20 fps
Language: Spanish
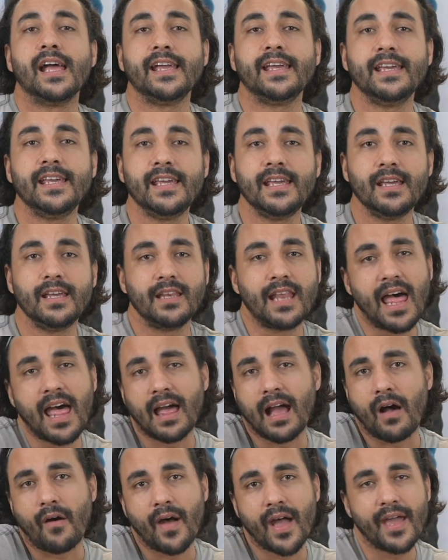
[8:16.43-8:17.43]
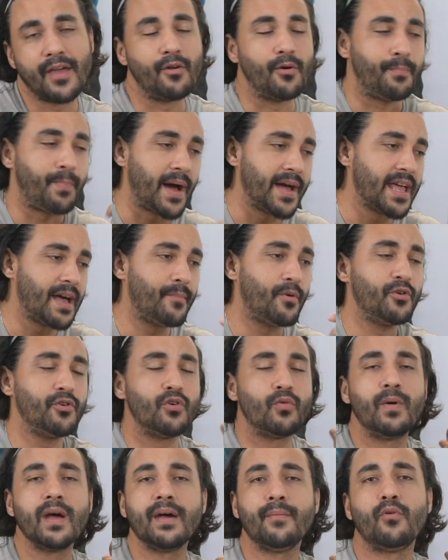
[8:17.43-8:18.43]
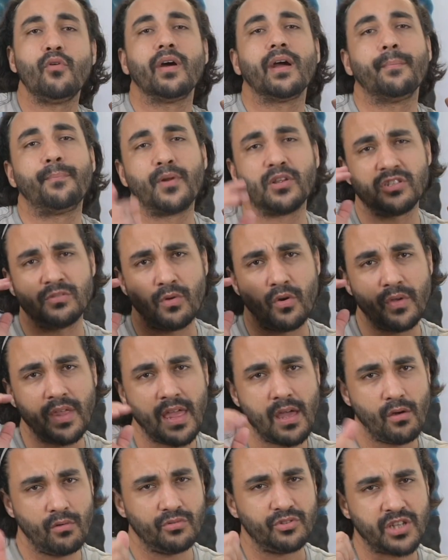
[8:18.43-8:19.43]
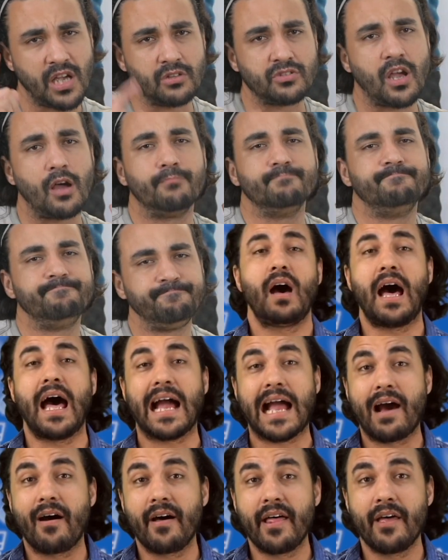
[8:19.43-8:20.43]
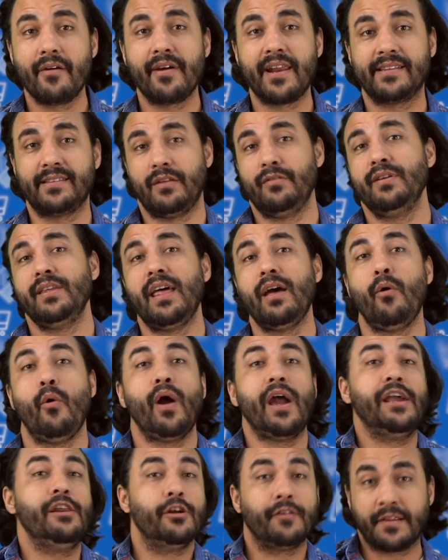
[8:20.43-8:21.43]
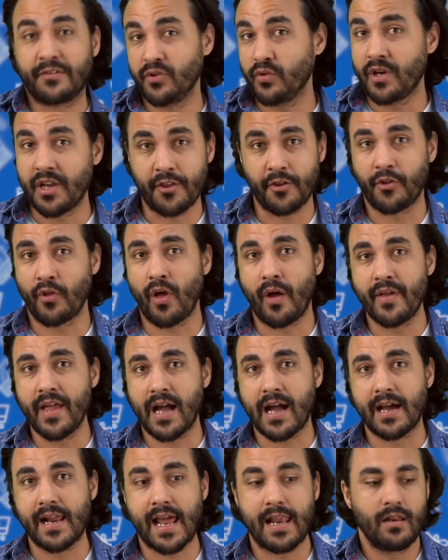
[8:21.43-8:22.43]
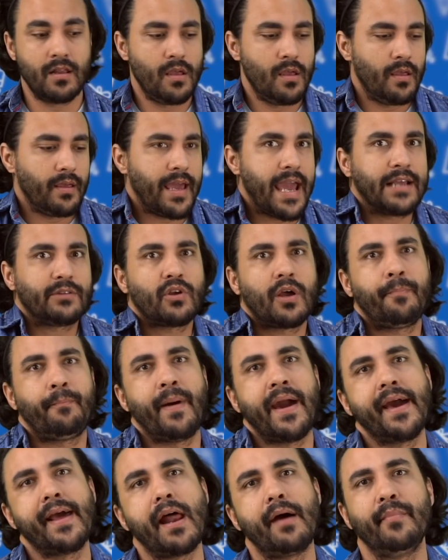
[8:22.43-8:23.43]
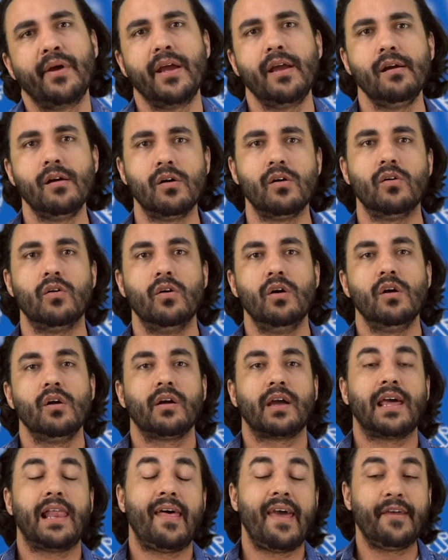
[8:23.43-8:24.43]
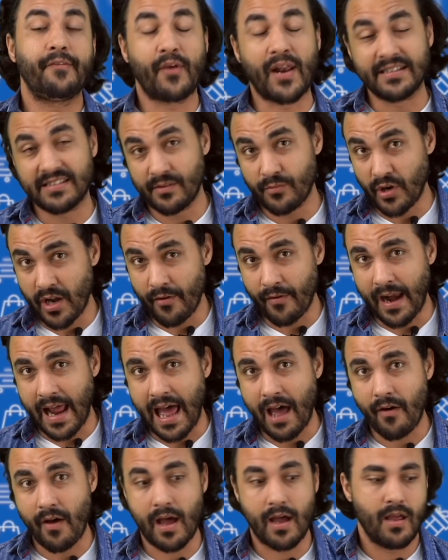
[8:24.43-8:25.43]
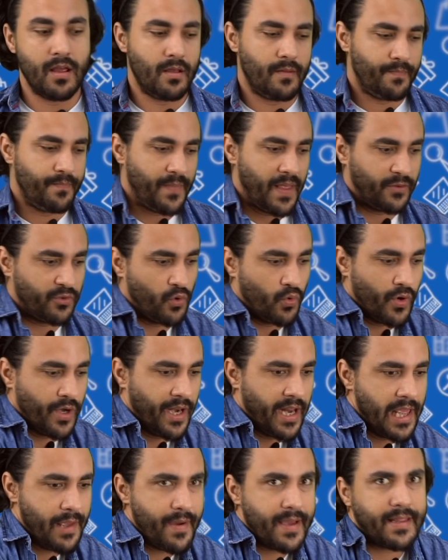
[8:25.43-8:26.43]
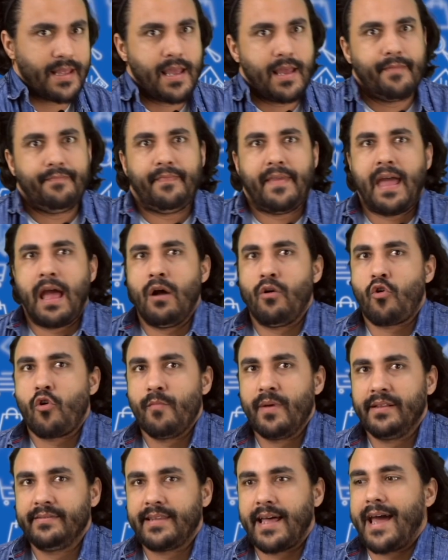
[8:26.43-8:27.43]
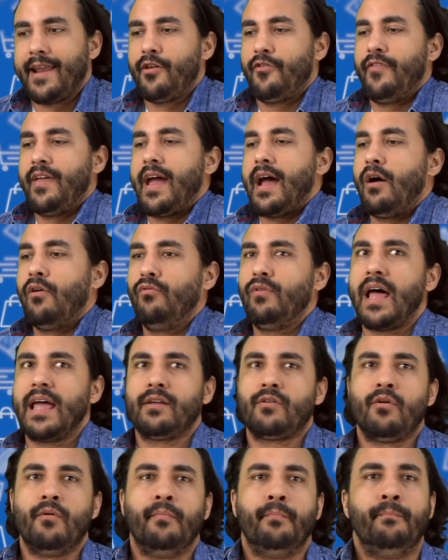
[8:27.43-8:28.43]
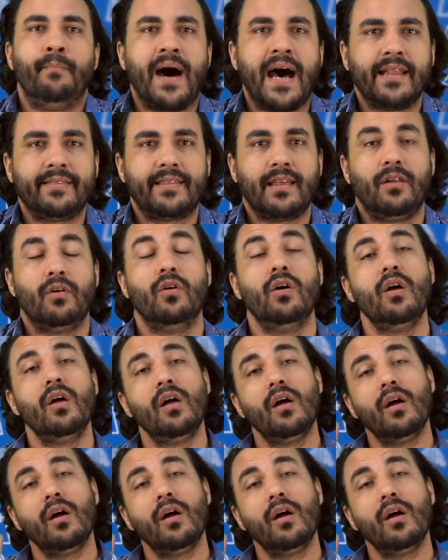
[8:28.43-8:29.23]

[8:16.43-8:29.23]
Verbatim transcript: Y nada, caballeros, paz y amor, nos vemos en el próximo video. Chao, chao. Acabas de ver este video y no te has suscrito todavía al canal. ¿Qué tú esperas, mijo? Que la editora se pone brava suscríbete, deja un comentario, deja un like, compártelo.